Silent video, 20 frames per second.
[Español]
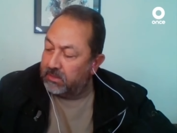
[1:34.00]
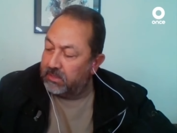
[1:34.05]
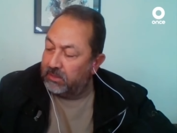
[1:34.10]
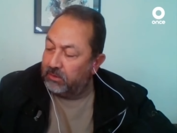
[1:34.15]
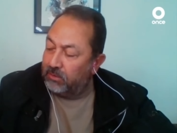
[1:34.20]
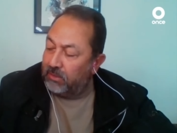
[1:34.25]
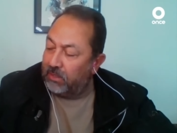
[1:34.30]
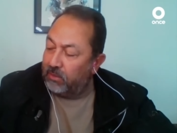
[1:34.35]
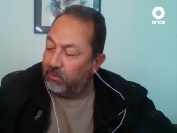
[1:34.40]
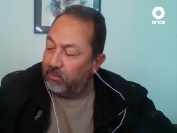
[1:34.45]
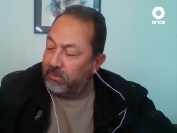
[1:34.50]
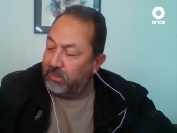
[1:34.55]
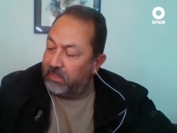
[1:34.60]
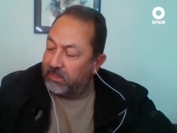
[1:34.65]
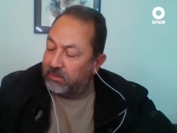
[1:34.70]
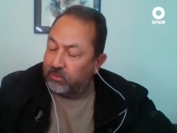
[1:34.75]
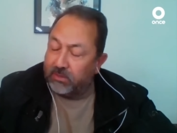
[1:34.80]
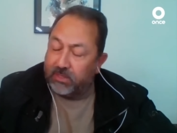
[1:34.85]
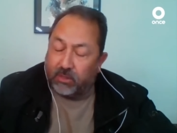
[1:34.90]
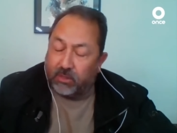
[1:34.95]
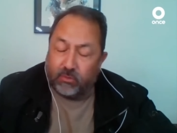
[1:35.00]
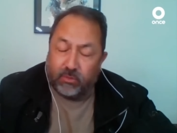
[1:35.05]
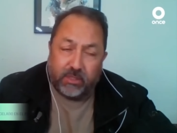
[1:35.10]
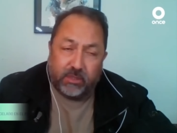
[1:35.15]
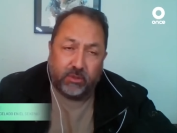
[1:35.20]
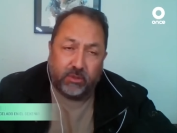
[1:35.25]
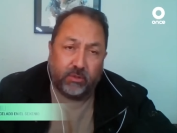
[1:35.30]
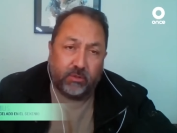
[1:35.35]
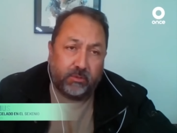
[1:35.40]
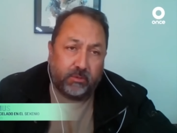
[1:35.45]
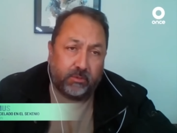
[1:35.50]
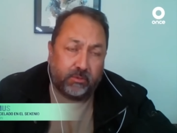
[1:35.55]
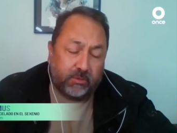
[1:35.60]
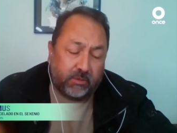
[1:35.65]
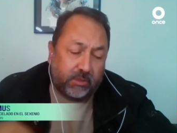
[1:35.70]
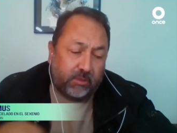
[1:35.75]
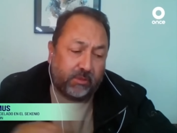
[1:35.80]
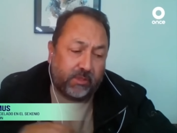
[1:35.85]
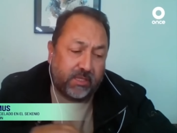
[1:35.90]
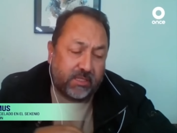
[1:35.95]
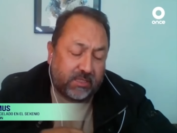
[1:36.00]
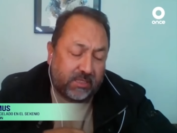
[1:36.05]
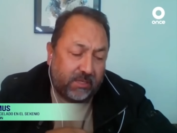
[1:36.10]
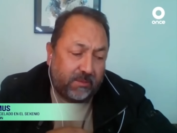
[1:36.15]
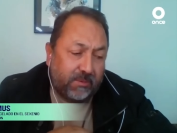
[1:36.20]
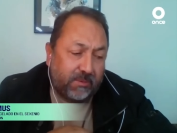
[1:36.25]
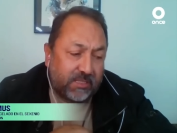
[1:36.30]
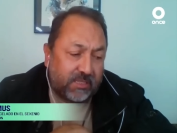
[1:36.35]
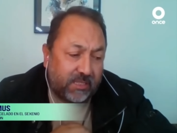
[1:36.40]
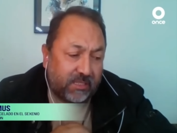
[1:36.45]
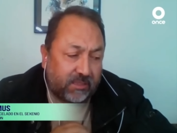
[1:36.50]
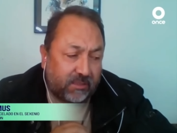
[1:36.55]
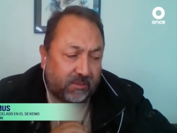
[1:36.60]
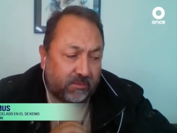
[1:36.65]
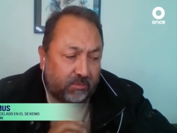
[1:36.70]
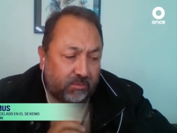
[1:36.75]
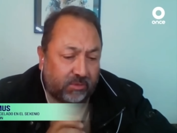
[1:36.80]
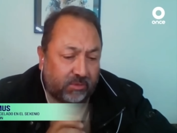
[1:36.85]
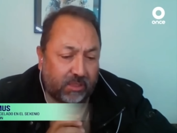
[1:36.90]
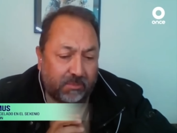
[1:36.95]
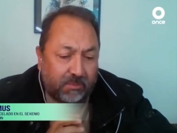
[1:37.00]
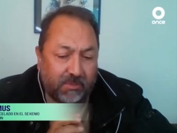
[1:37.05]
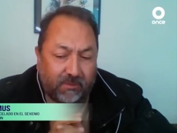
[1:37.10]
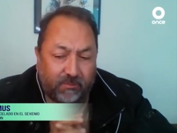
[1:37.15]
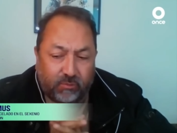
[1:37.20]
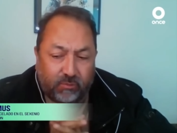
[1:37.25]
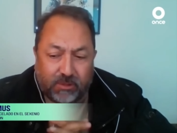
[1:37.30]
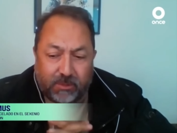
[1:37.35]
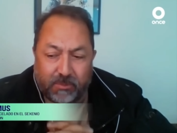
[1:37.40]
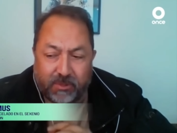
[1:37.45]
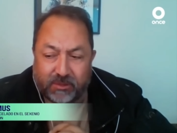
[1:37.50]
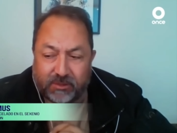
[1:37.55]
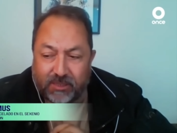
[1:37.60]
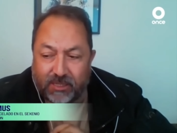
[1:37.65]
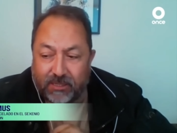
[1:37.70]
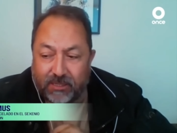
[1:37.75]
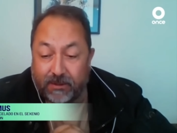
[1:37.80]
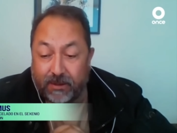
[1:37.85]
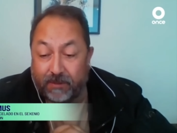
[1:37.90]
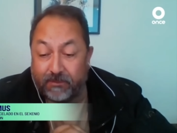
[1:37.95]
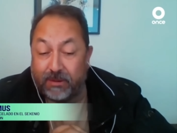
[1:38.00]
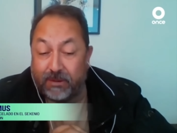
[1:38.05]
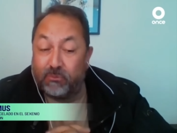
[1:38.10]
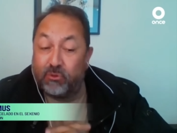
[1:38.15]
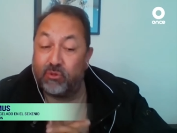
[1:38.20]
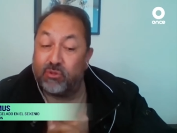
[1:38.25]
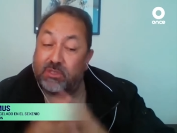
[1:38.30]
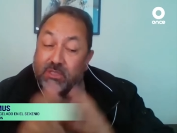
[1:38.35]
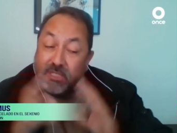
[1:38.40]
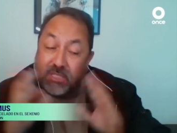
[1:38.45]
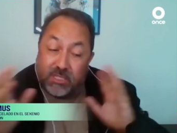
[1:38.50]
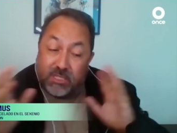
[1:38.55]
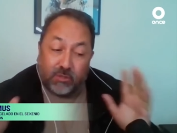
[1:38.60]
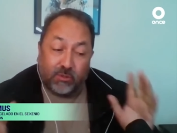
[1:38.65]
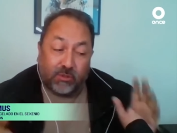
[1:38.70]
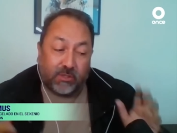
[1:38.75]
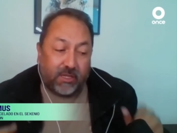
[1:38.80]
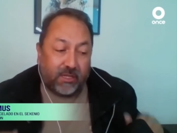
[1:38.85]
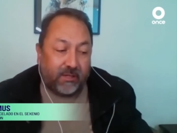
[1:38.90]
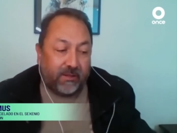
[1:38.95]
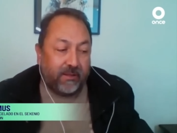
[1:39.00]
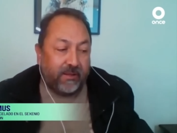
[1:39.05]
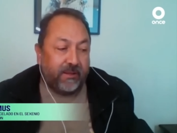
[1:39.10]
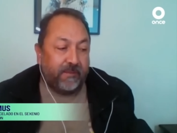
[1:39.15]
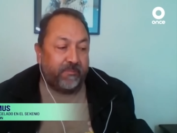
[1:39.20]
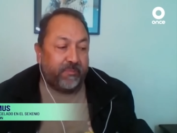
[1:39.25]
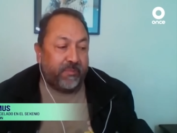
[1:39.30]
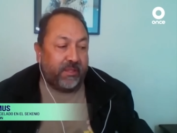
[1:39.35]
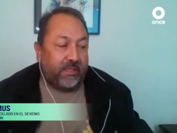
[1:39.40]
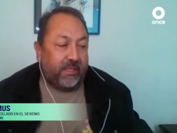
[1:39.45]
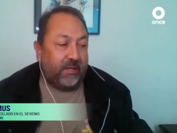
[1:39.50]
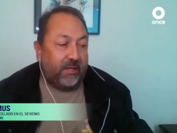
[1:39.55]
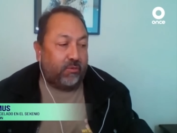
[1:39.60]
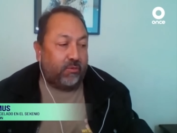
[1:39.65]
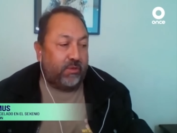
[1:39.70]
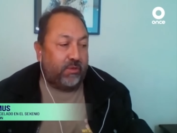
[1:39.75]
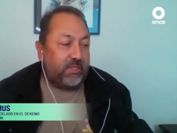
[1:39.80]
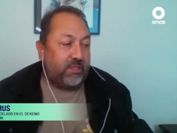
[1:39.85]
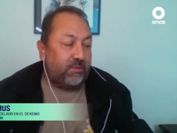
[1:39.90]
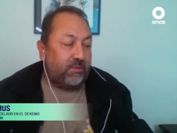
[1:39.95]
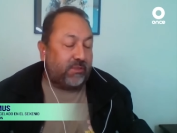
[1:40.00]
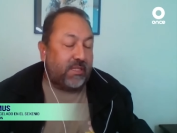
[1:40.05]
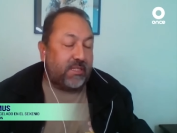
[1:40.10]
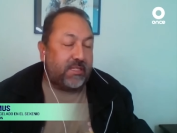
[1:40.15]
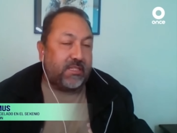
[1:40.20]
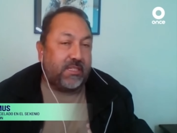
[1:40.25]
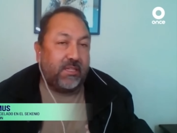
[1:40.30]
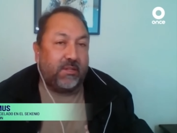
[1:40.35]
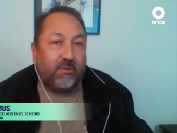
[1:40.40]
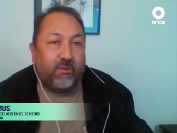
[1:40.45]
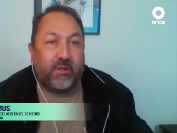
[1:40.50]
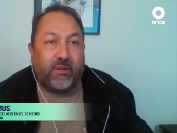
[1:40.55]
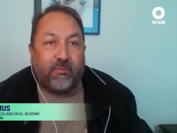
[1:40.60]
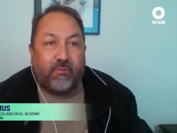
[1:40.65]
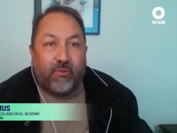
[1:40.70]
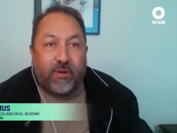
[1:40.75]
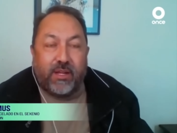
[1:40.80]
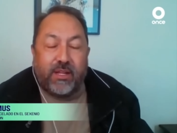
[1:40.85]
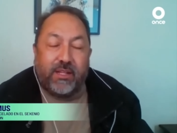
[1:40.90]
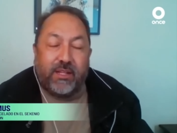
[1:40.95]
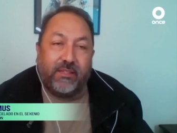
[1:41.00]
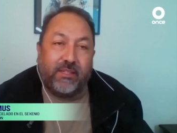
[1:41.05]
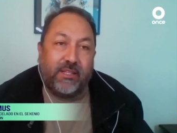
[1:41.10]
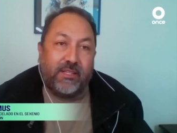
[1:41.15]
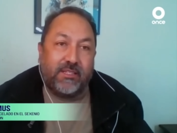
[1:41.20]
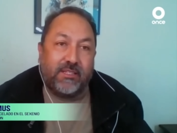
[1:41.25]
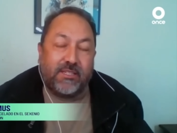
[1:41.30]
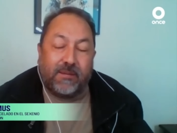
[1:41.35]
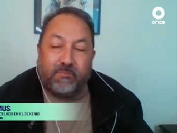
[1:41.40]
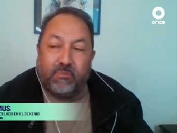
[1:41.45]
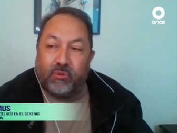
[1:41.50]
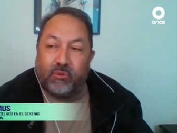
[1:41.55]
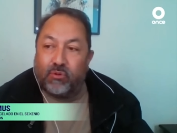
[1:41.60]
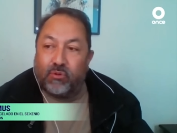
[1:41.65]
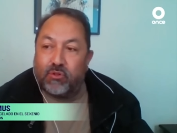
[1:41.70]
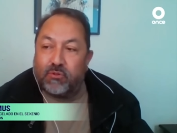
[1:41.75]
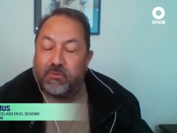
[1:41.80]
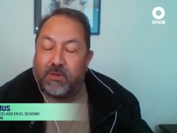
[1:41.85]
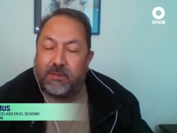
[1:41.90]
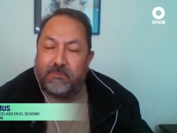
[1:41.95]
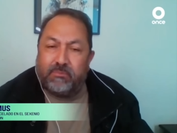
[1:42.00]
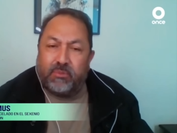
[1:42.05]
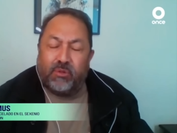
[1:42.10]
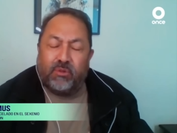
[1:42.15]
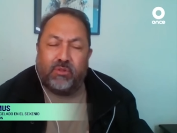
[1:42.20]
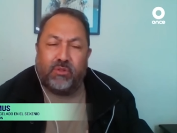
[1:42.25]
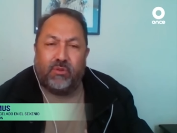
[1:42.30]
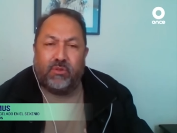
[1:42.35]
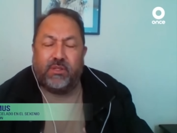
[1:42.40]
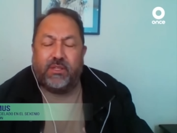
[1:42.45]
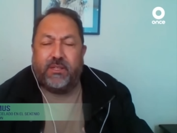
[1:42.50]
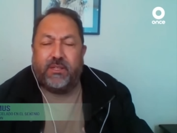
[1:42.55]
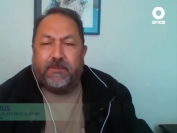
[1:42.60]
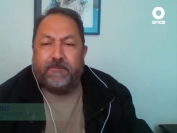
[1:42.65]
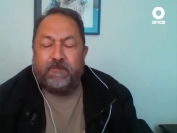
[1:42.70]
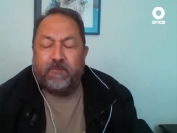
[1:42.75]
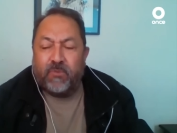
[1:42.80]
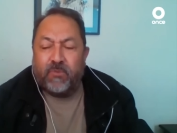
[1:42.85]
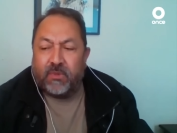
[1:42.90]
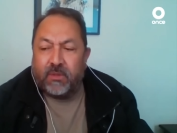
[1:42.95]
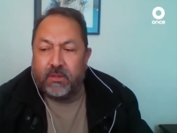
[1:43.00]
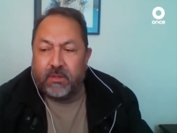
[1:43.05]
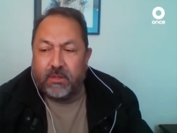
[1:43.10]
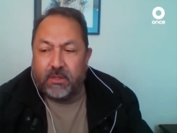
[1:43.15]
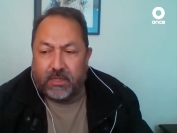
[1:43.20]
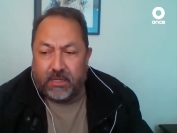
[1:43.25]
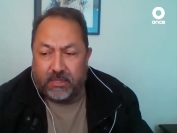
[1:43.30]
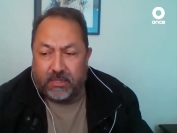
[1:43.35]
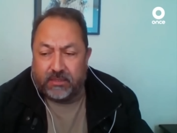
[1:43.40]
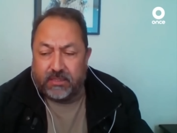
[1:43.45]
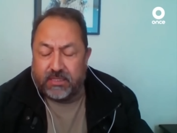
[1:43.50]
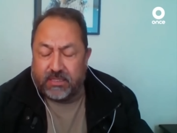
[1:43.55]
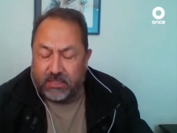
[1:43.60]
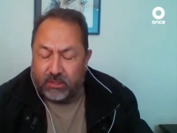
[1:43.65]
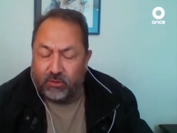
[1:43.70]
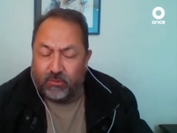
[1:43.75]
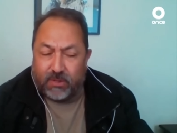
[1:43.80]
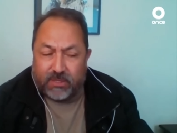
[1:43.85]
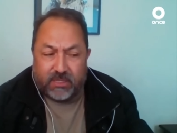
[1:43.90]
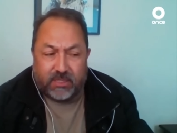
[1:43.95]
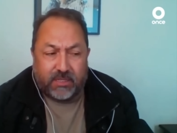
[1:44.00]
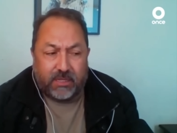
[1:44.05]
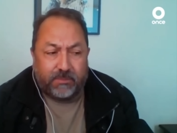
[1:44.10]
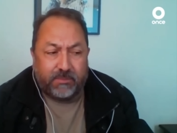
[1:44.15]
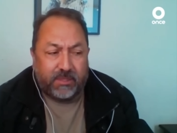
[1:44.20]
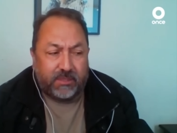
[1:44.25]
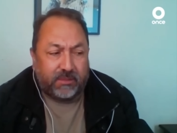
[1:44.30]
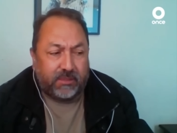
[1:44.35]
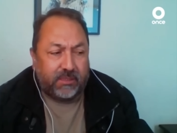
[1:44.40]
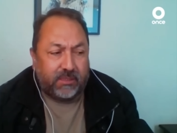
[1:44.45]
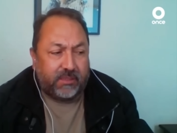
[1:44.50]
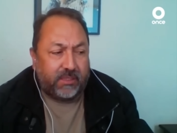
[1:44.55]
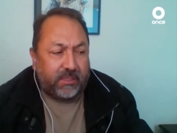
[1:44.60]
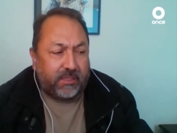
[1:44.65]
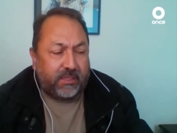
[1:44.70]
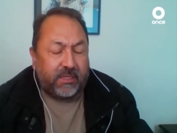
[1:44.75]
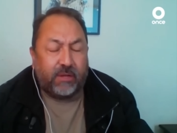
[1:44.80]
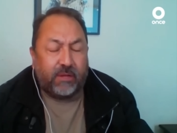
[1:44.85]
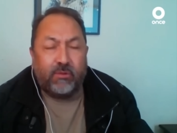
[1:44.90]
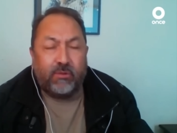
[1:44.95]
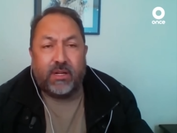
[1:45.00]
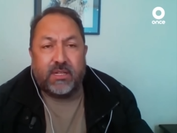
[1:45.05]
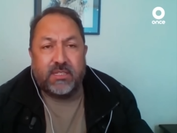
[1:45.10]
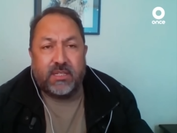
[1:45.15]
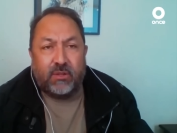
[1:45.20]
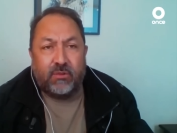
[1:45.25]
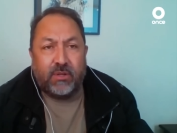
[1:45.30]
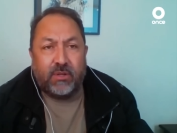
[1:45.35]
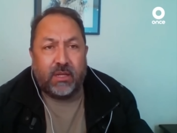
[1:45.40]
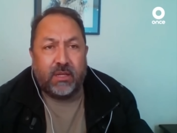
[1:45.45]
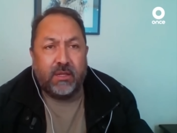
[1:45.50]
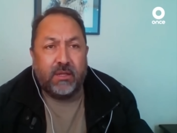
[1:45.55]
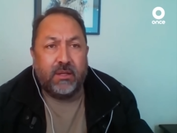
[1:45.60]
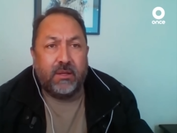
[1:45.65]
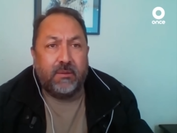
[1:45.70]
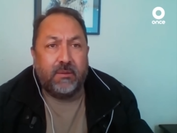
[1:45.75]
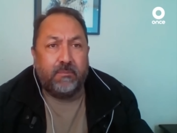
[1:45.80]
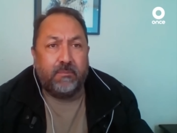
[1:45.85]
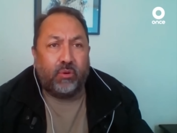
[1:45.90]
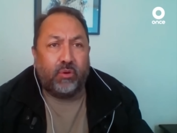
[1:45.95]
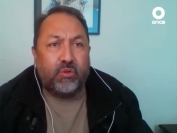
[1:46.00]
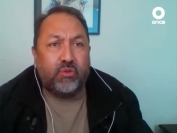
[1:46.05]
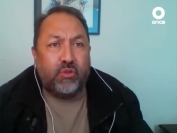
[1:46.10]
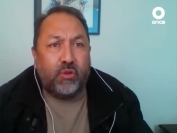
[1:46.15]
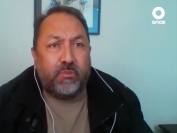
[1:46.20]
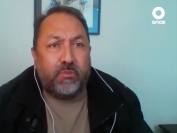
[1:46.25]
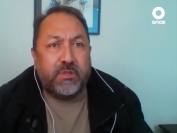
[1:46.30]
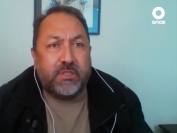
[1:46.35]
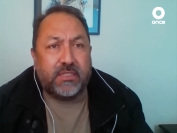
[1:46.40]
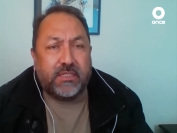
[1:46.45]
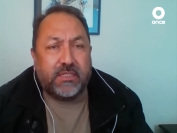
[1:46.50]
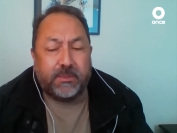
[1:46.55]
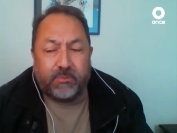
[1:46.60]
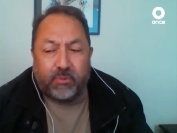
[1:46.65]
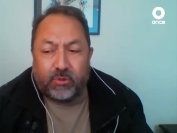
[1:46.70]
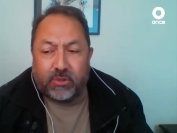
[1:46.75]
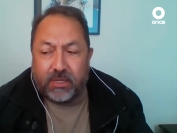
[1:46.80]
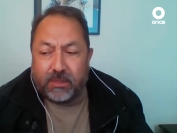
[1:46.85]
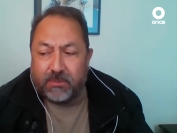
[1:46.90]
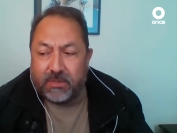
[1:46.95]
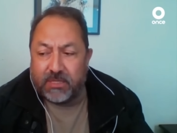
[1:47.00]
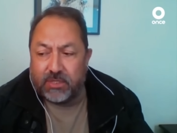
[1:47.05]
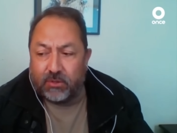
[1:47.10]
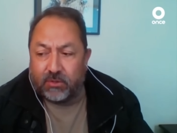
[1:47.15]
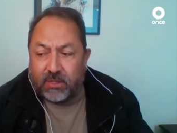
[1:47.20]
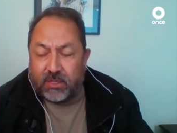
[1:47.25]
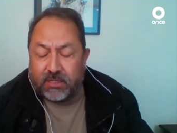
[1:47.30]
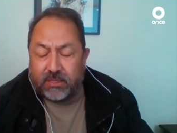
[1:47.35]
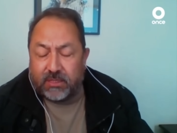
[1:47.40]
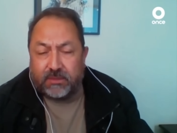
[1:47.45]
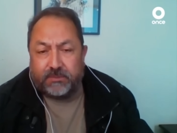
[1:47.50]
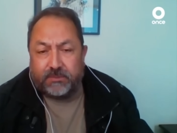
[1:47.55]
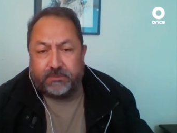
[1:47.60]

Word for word: Sin duda alguna, estoy de acuerdo. Creo que sí va a ser un tema fundamental. Habíamos dicho que que el juicio del siglo era, fue el del Chapo Guzmán, pero creo que el del siglo va a ser realmente el de Genaro García Luna por los nombres que se podrían mencionar.